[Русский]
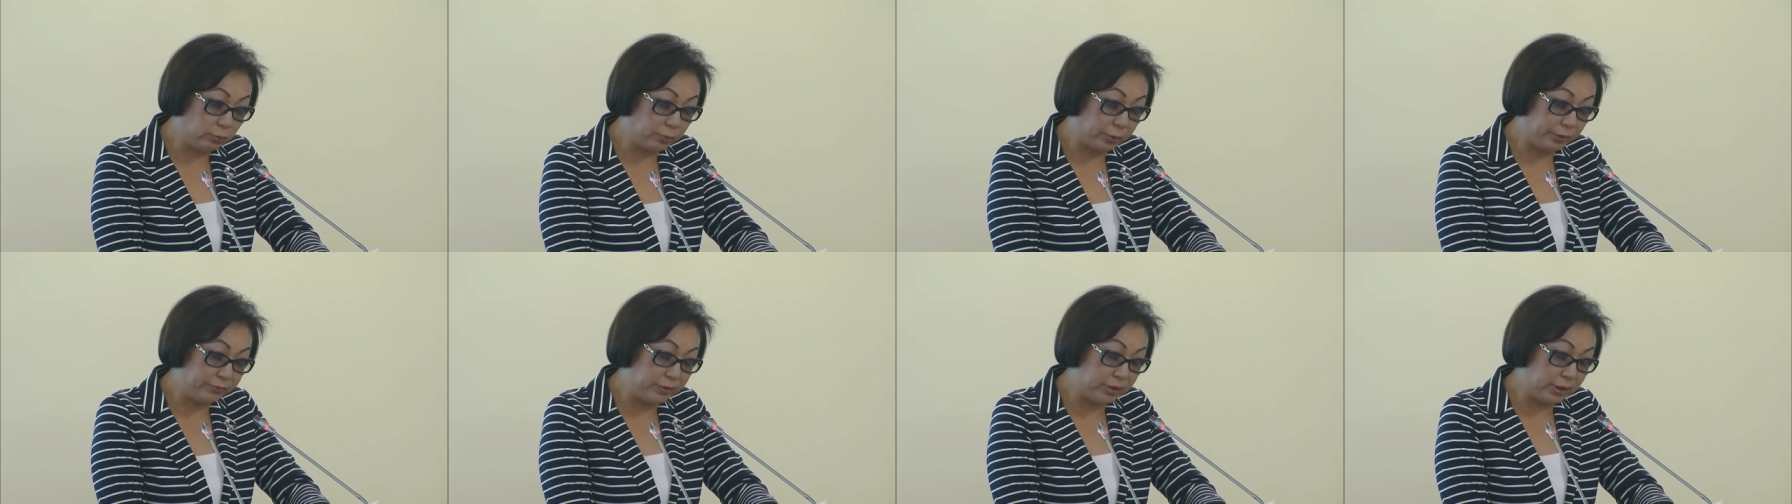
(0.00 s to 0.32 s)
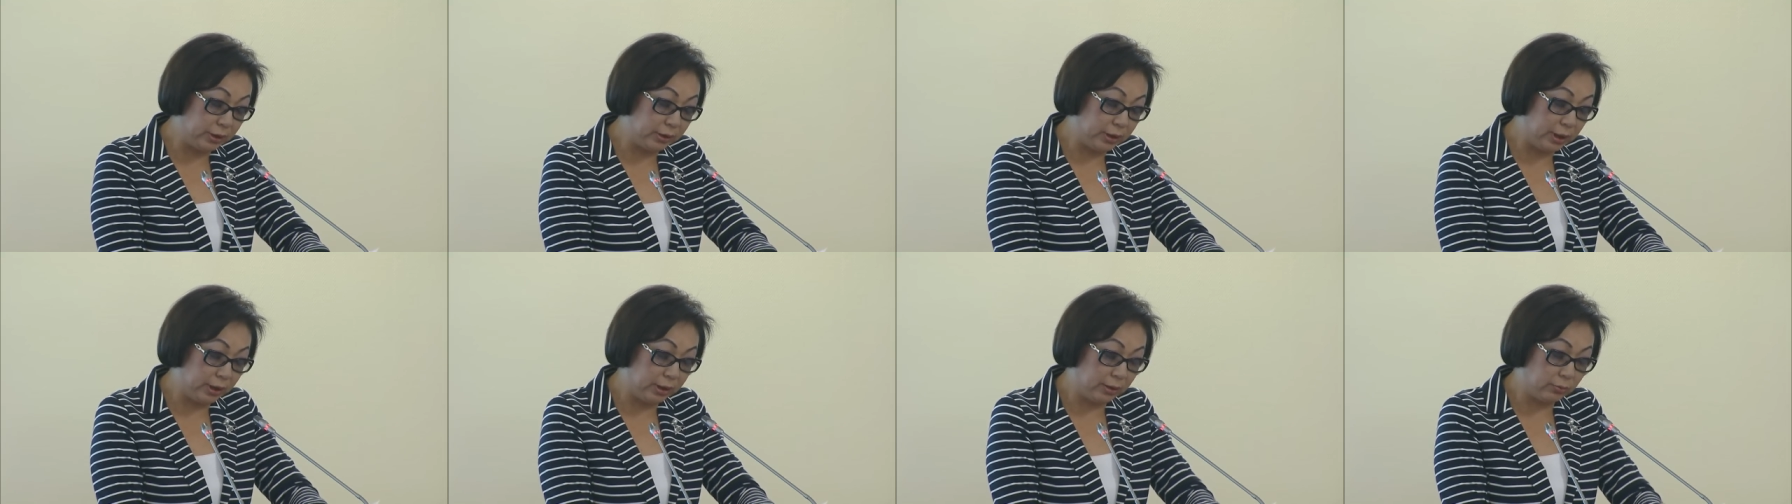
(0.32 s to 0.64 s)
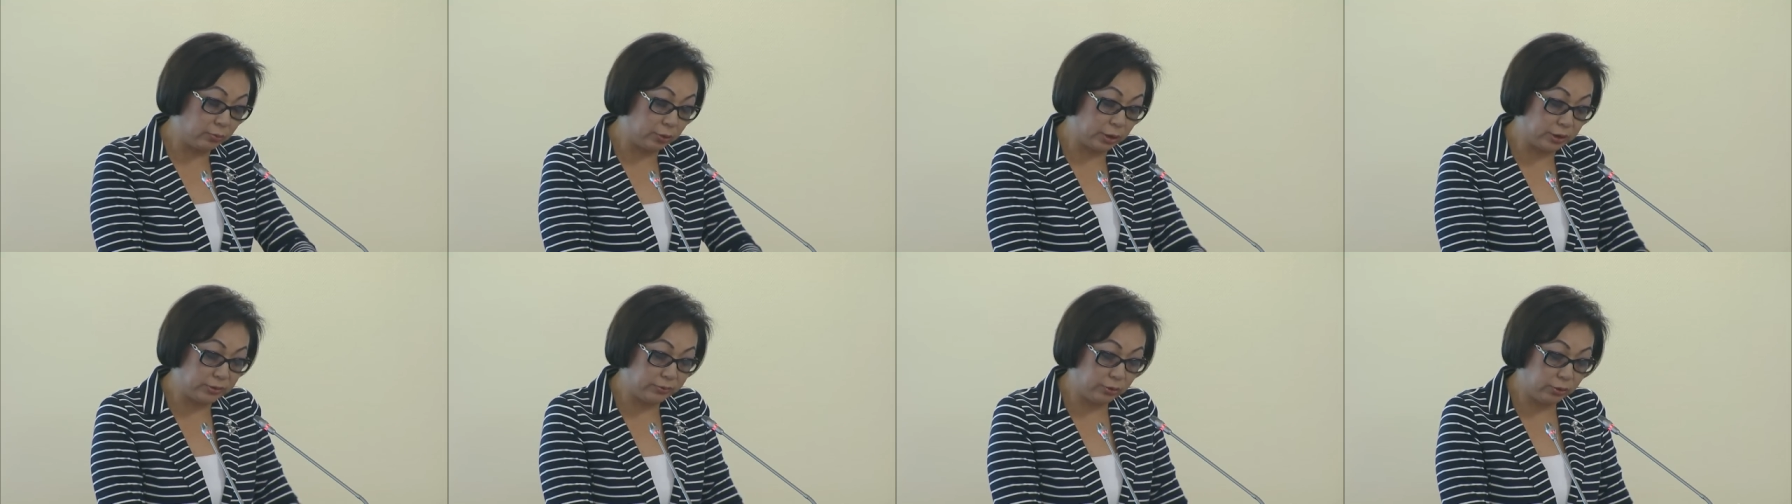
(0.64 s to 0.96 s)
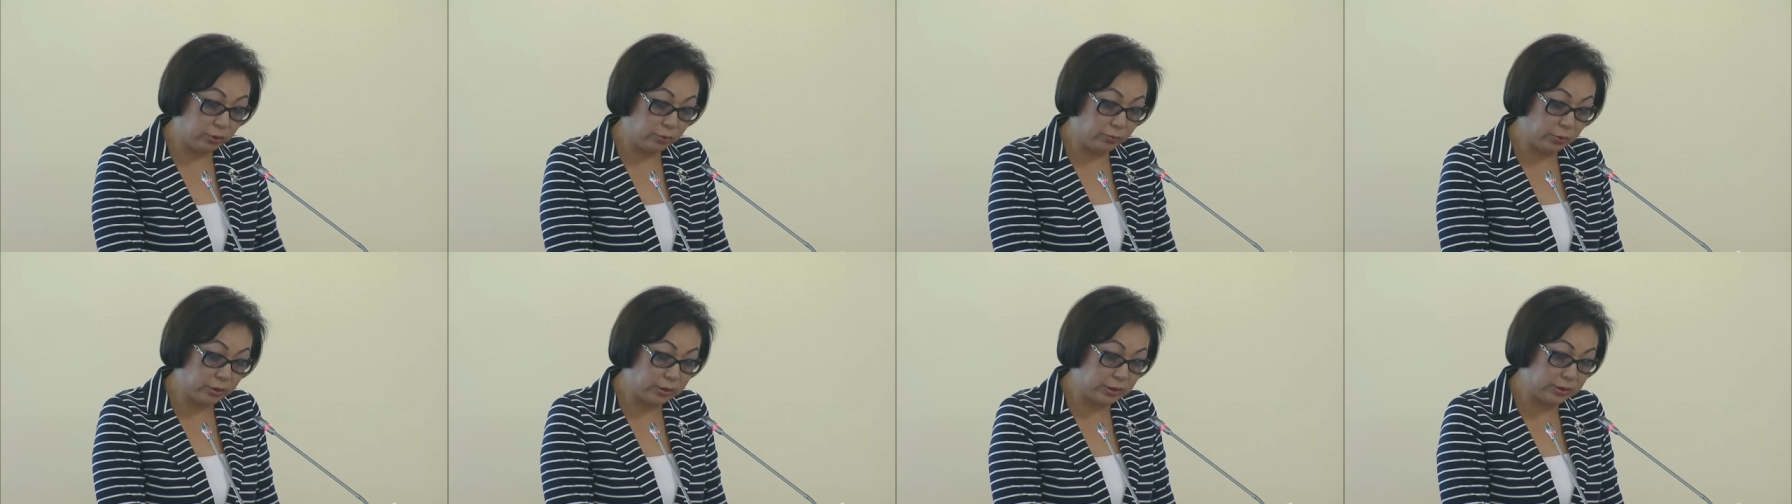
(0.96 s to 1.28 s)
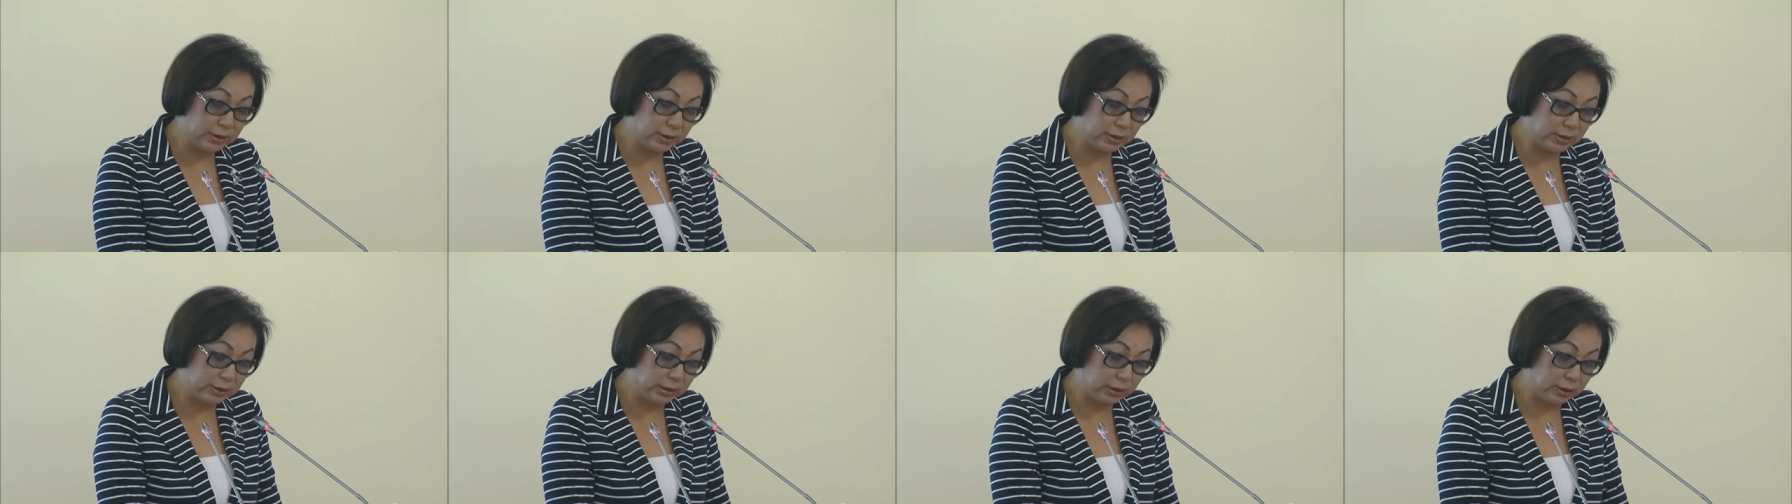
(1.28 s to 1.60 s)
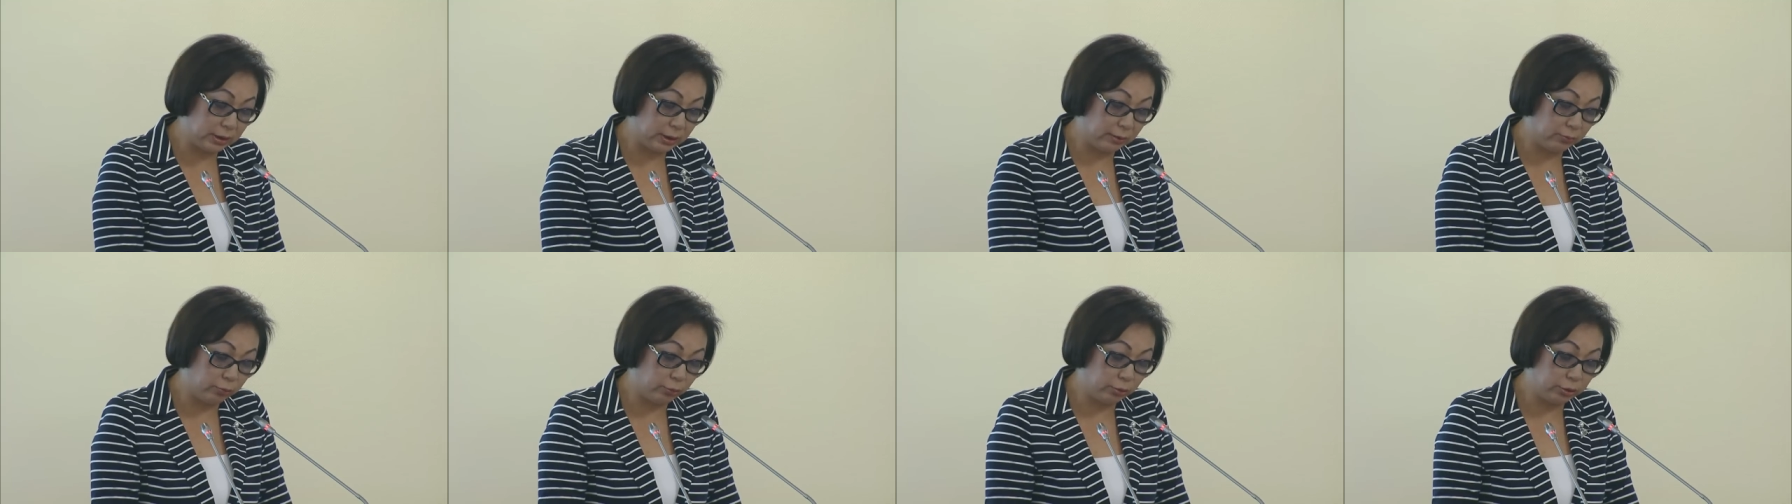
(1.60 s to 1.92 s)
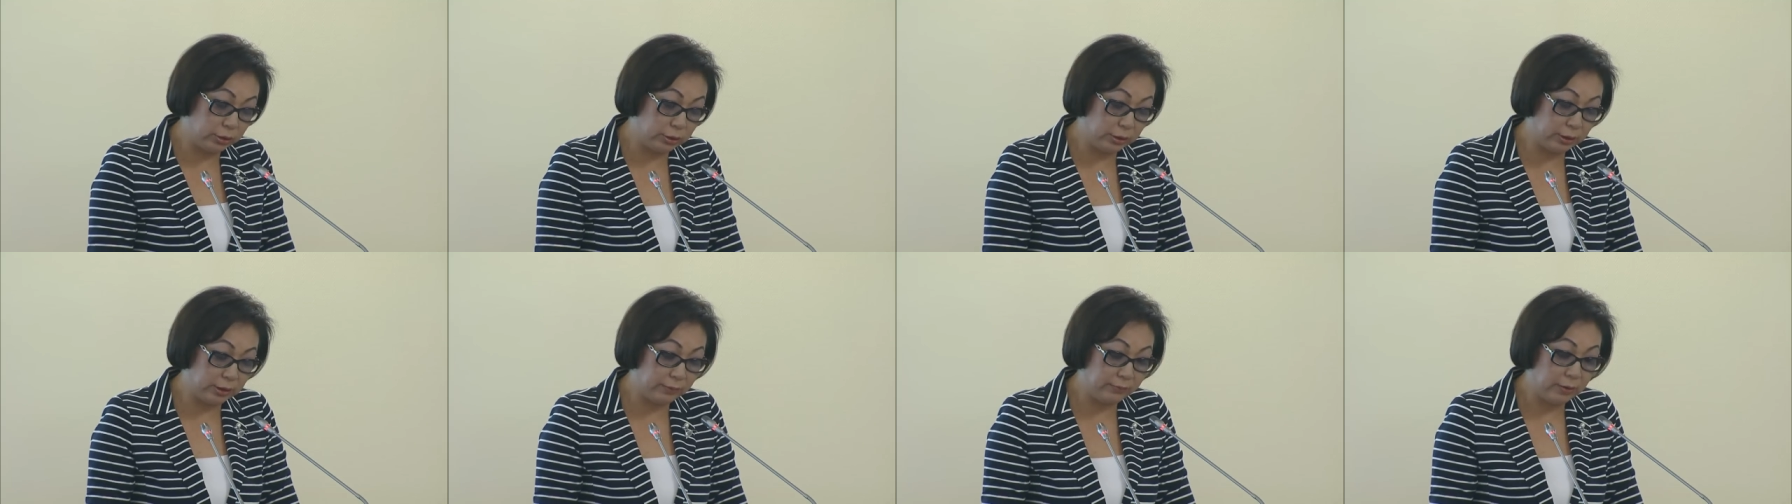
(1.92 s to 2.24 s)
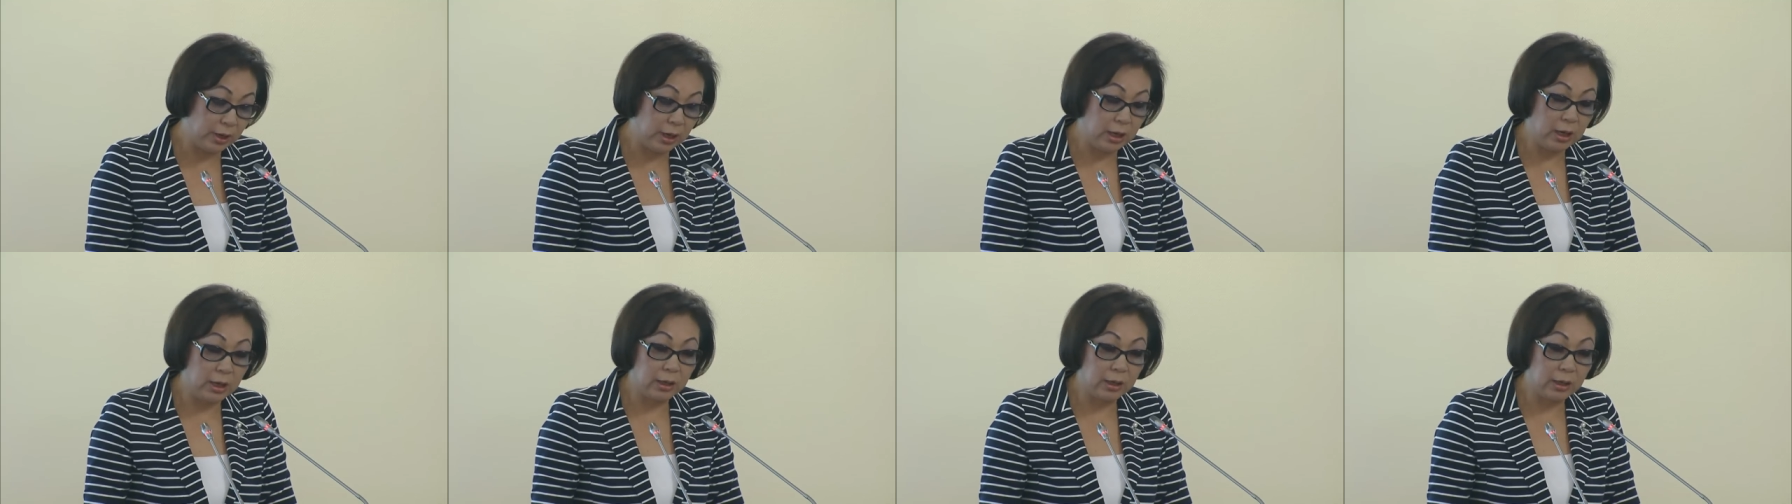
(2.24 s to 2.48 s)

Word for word: профессиональному развитию медицинских работников,